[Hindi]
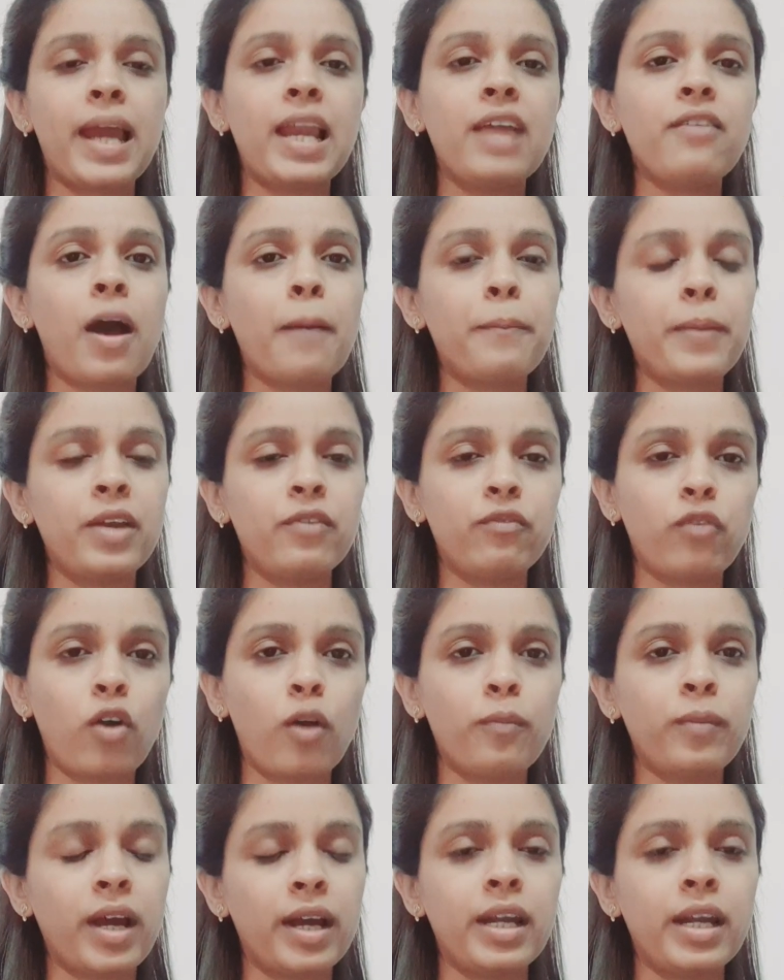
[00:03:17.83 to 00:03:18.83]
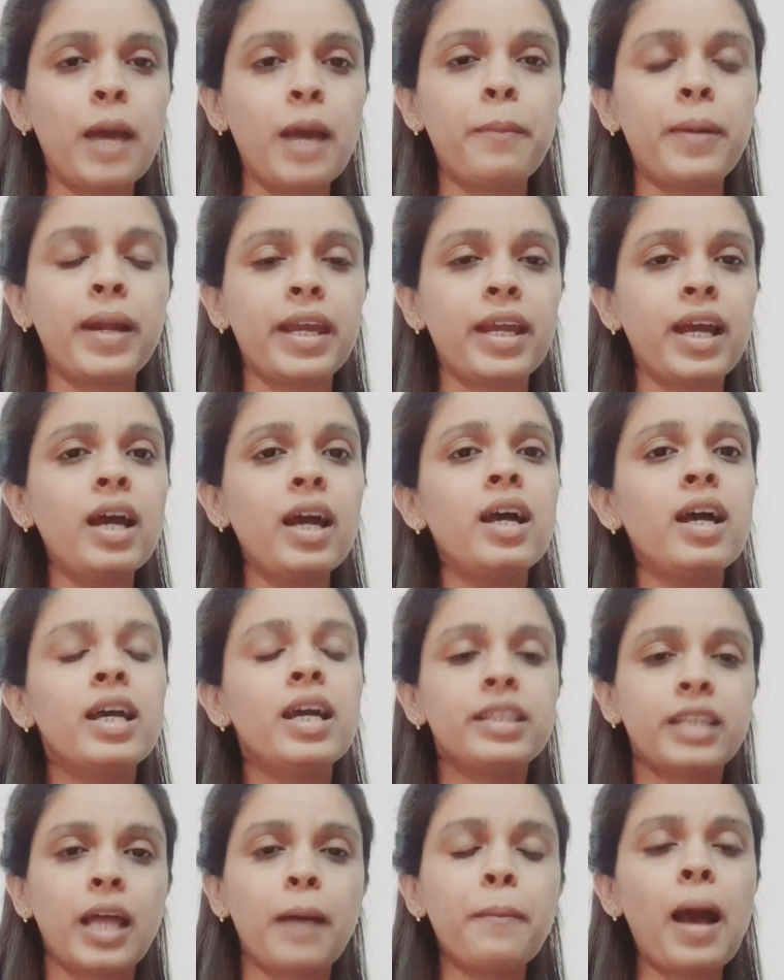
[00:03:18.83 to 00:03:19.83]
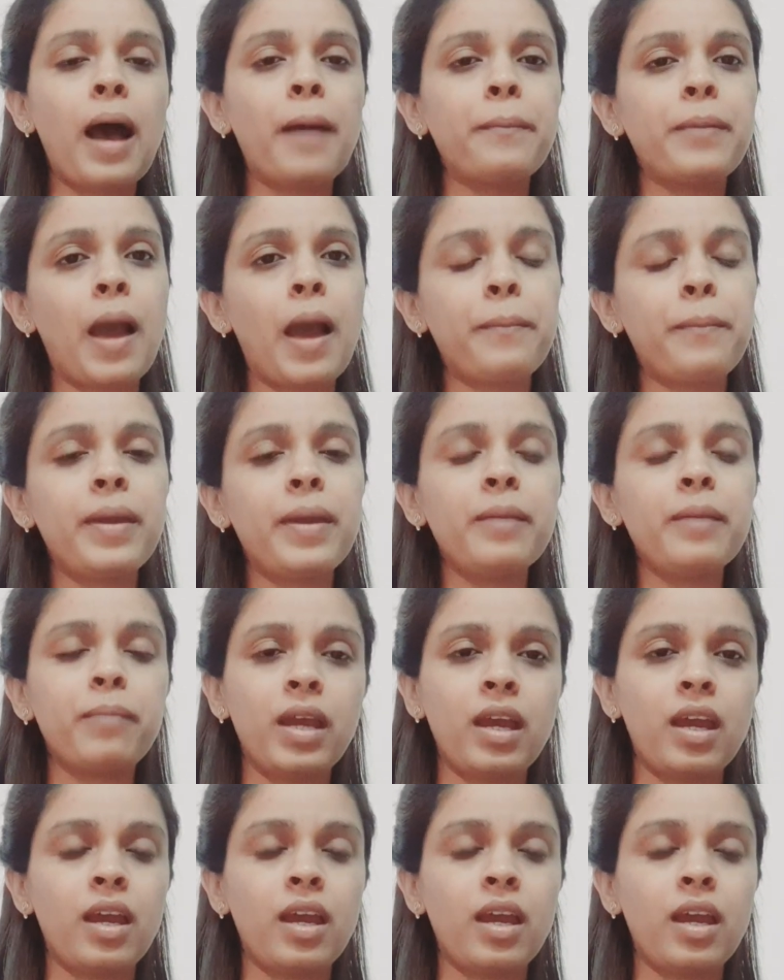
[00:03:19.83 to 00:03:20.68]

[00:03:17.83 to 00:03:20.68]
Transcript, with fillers: पहले वहाँ पे इन्फॉर्म करना पड़ेगा तब आप यहाँ पे